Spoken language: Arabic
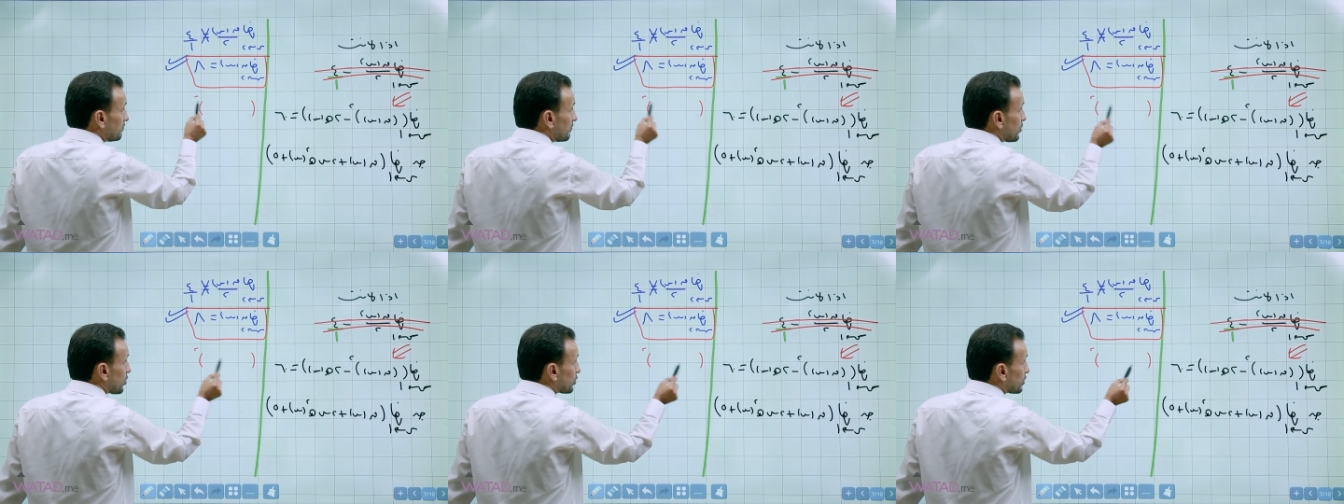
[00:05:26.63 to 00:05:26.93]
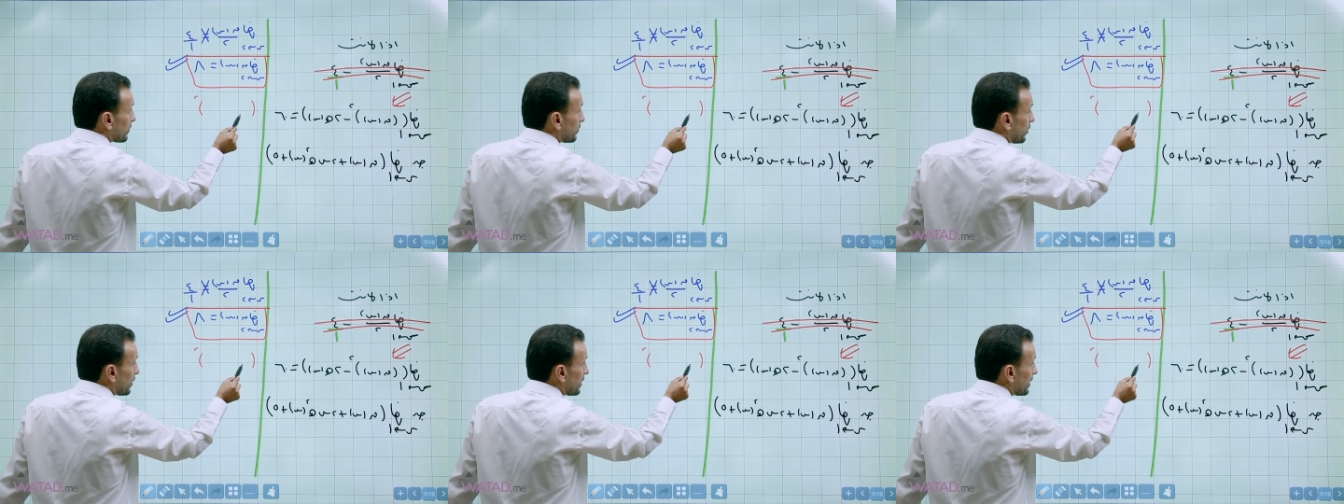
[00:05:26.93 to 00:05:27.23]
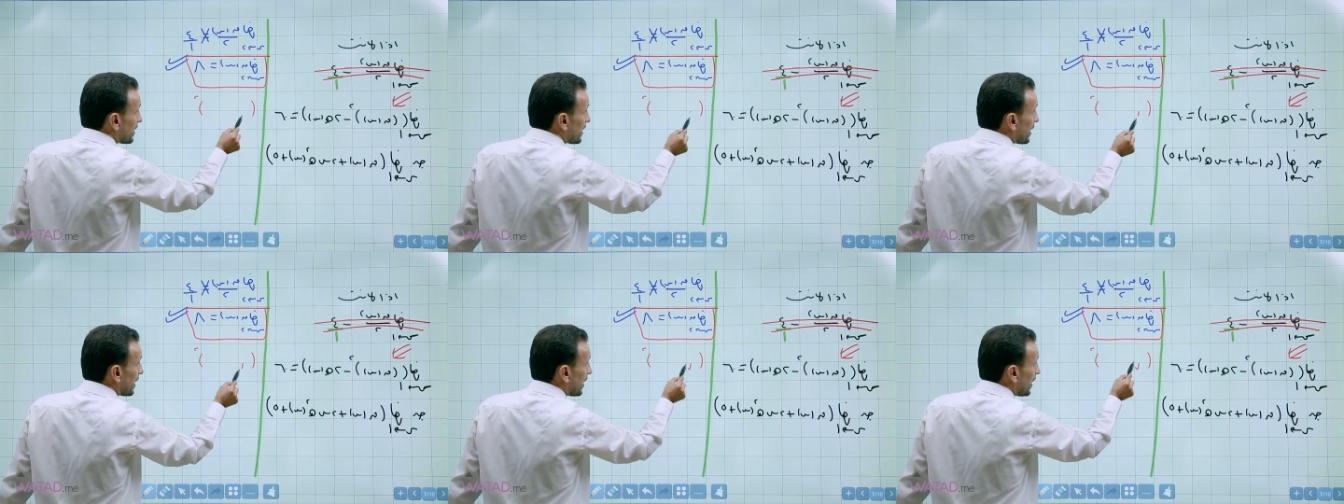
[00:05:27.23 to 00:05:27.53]
نكتبه
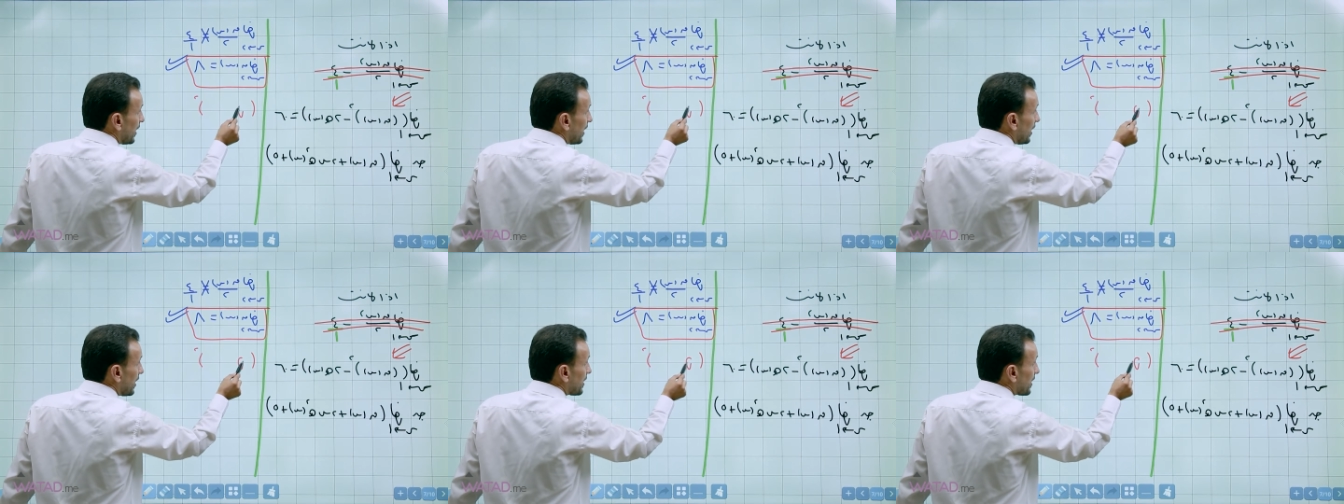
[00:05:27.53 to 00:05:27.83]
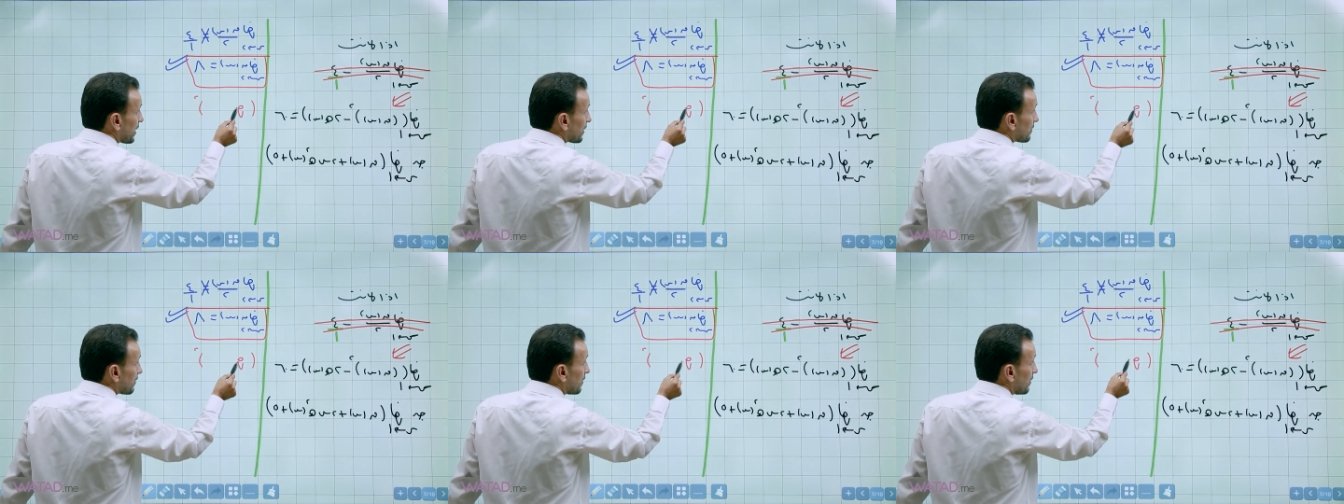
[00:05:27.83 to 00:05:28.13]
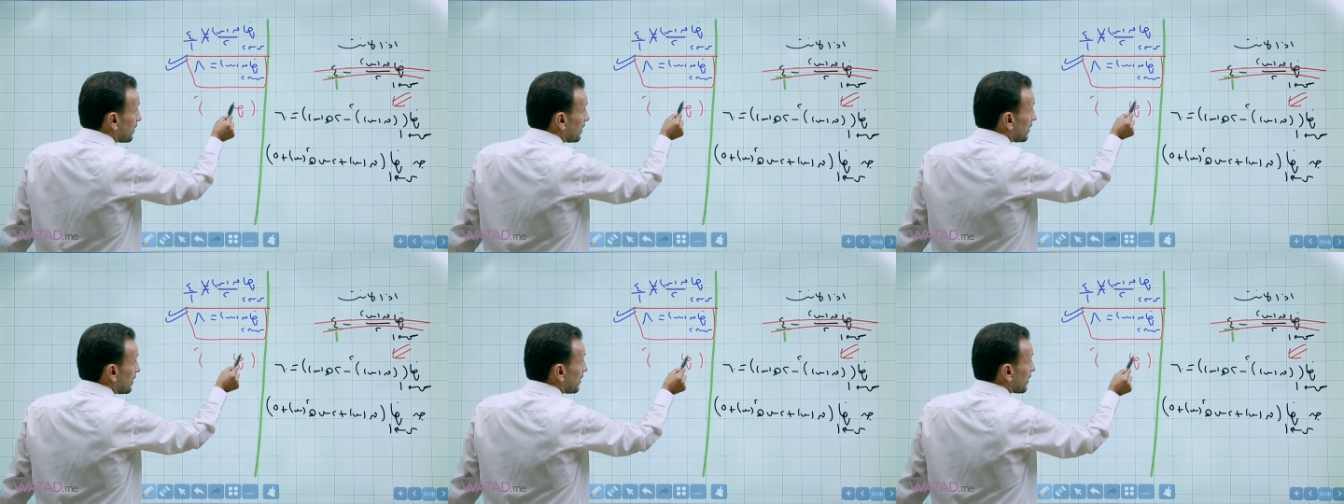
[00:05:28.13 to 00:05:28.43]
نهايه
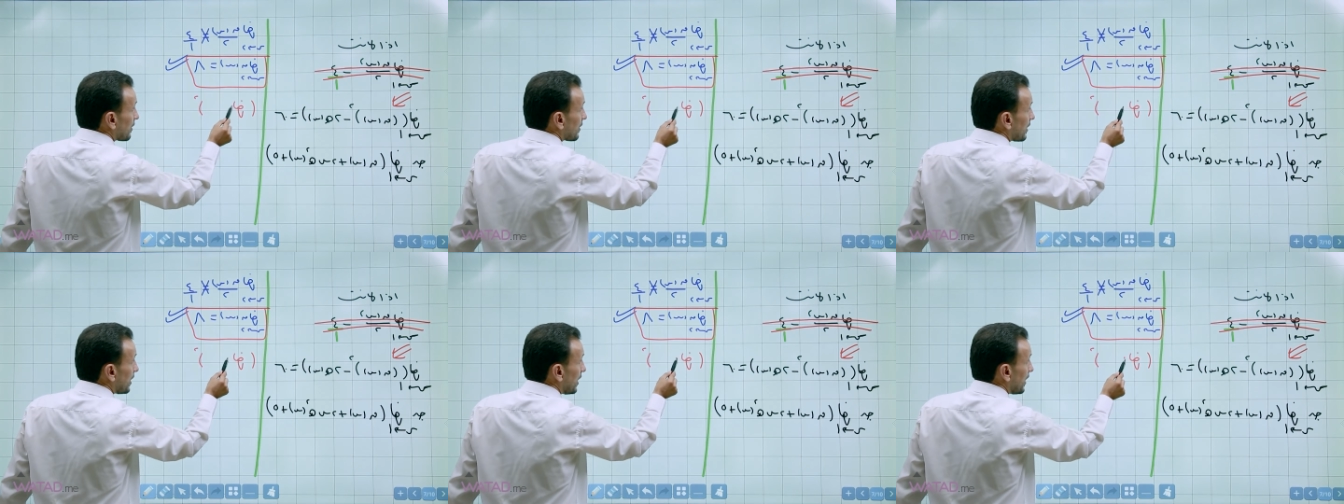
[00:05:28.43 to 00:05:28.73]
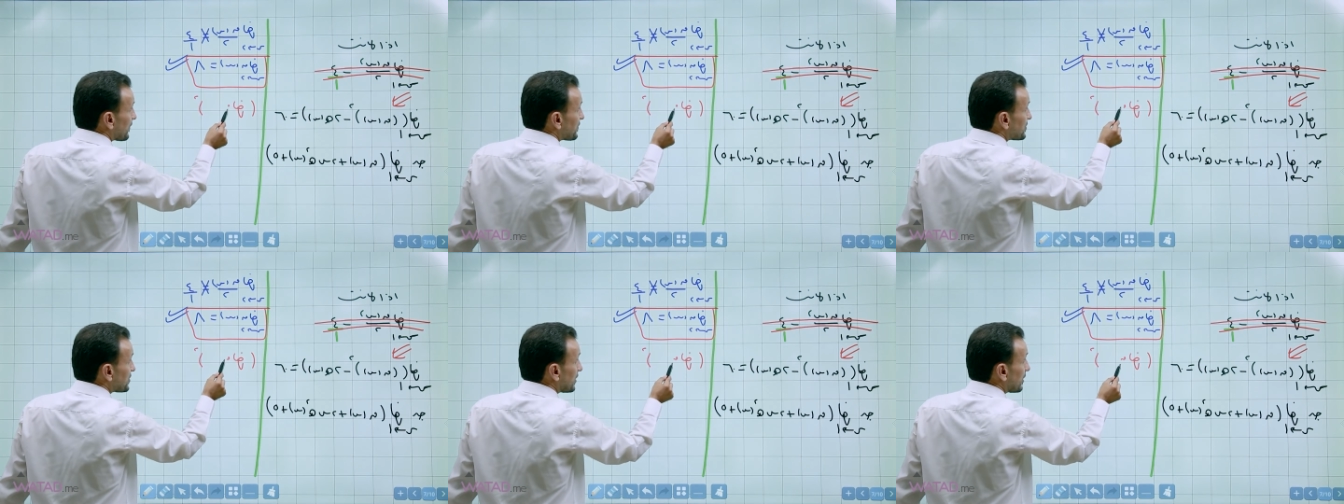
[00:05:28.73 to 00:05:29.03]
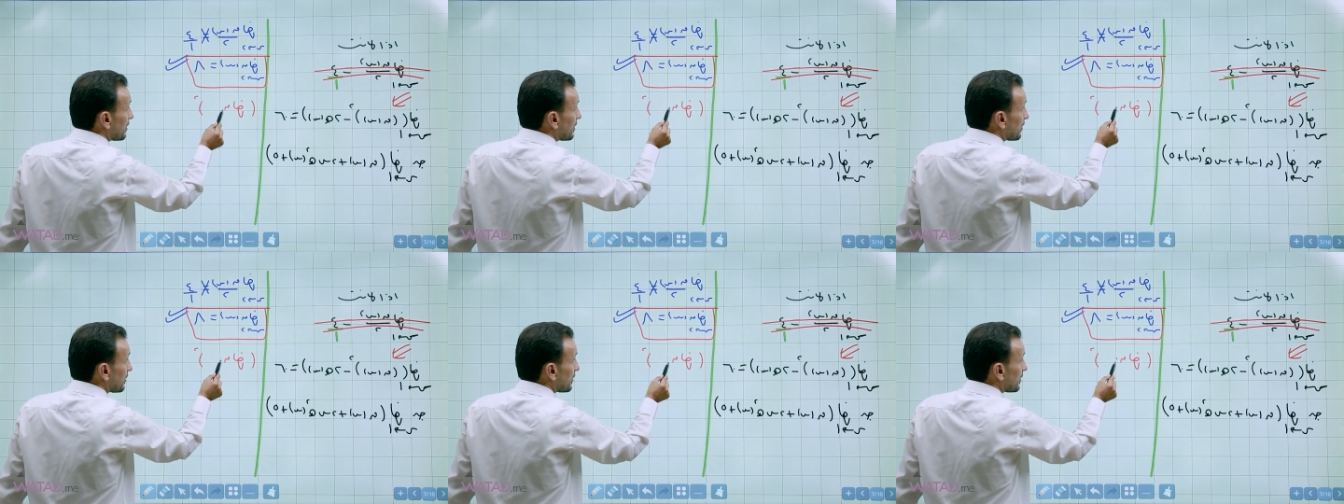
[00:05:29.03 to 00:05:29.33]
قاف
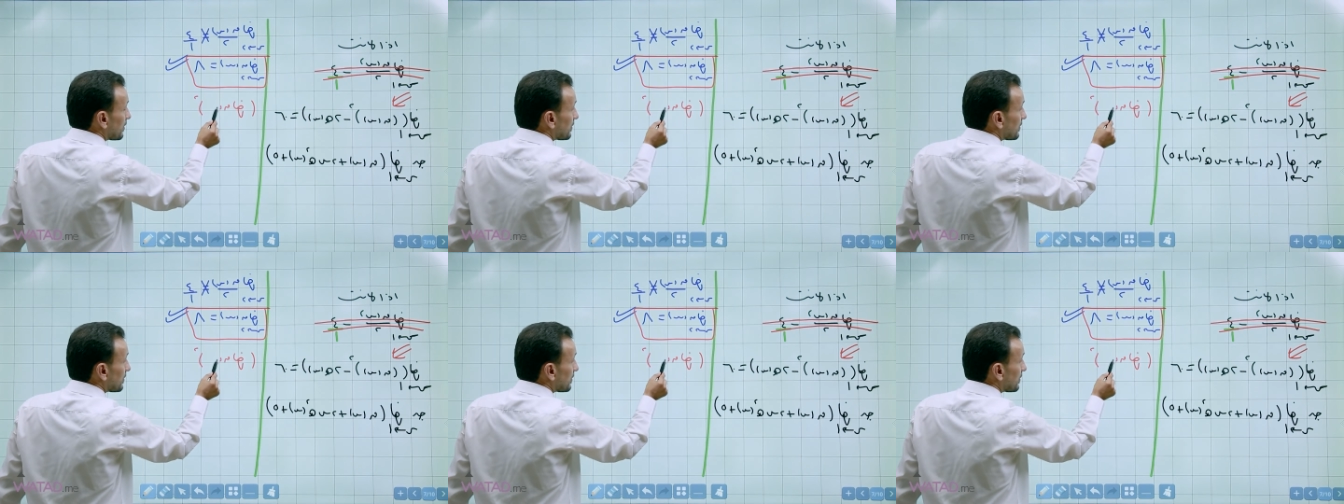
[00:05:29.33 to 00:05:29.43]
سين